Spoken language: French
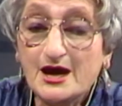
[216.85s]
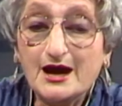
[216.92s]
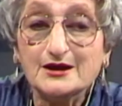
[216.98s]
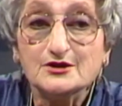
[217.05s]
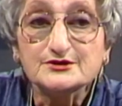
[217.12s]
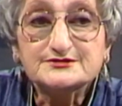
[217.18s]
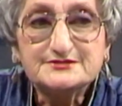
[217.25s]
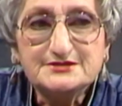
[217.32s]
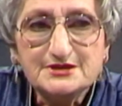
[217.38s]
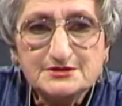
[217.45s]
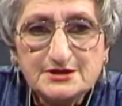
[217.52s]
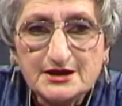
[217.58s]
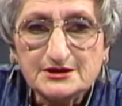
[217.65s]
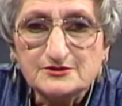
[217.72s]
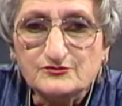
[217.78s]
Alors, ce qui
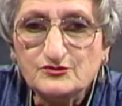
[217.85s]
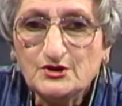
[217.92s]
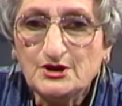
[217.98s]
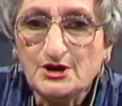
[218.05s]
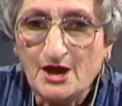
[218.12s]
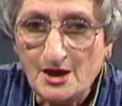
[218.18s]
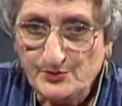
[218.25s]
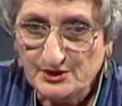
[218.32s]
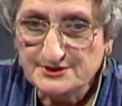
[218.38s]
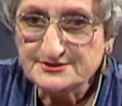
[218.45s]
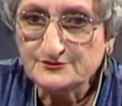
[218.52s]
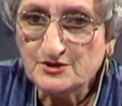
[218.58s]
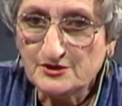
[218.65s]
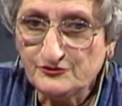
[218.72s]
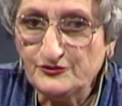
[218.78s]
est arrivé,
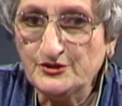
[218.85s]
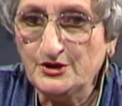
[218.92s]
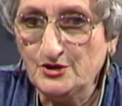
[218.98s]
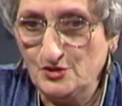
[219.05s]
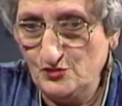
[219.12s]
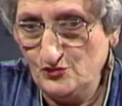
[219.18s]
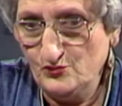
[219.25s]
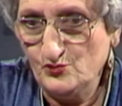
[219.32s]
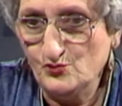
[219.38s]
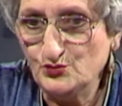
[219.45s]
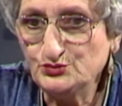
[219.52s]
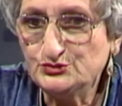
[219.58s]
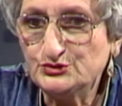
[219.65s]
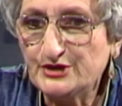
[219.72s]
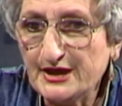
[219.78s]
après avoir fait un
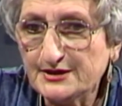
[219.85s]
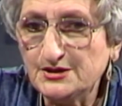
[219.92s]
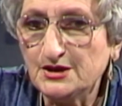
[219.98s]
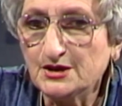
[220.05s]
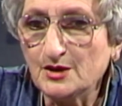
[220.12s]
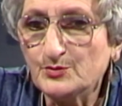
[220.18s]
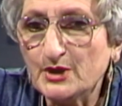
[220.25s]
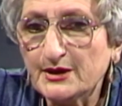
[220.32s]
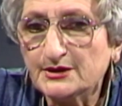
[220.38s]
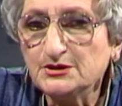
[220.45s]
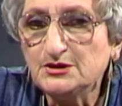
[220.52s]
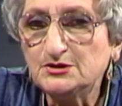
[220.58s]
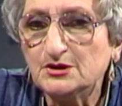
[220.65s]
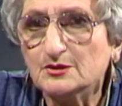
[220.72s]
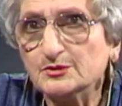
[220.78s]
bout de carrière à
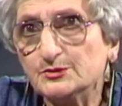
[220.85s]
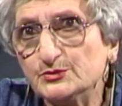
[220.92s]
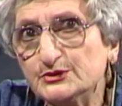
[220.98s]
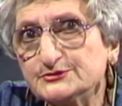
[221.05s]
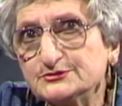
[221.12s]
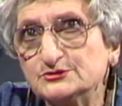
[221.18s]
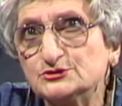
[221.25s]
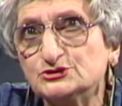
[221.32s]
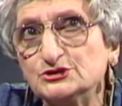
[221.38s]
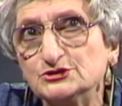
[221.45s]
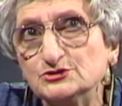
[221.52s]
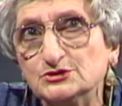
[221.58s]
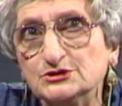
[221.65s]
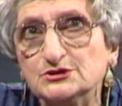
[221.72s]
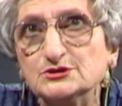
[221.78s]
Paris, quand même, parce que j'ai
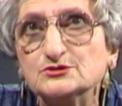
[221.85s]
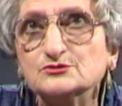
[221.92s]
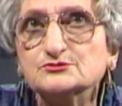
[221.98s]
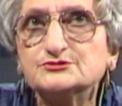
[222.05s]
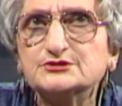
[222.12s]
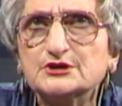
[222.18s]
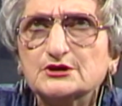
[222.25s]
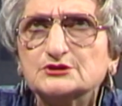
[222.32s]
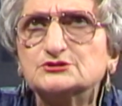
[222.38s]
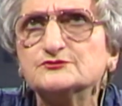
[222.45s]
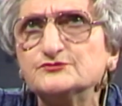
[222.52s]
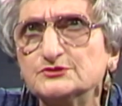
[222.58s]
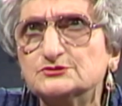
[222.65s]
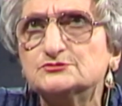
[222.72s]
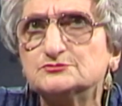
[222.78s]
donné des concerts,
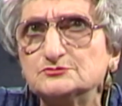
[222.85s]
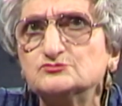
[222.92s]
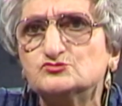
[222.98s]
j'ai fait